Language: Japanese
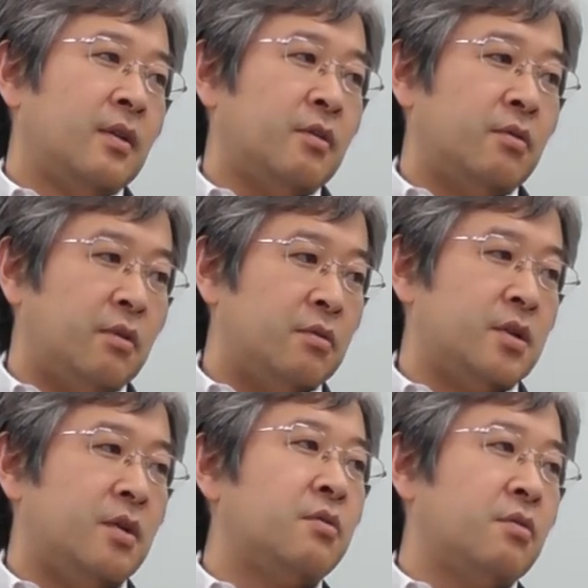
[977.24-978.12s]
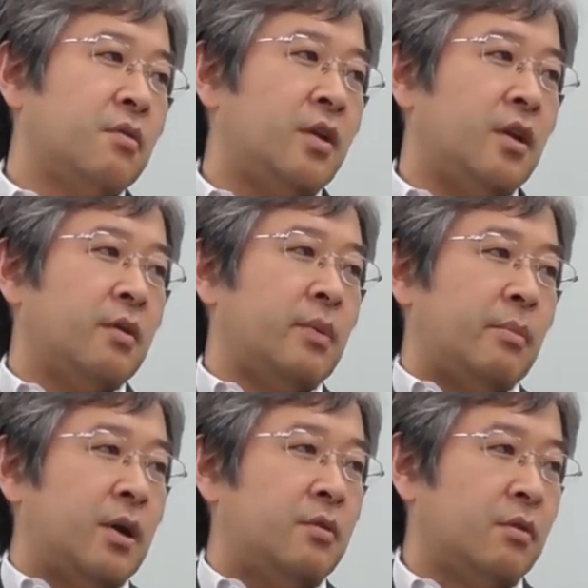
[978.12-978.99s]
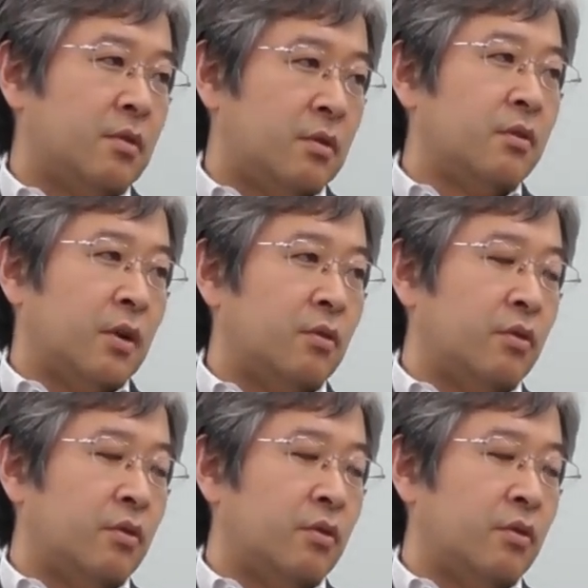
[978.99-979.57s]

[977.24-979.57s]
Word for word: それをおっしゃる通り、マクロっていうね、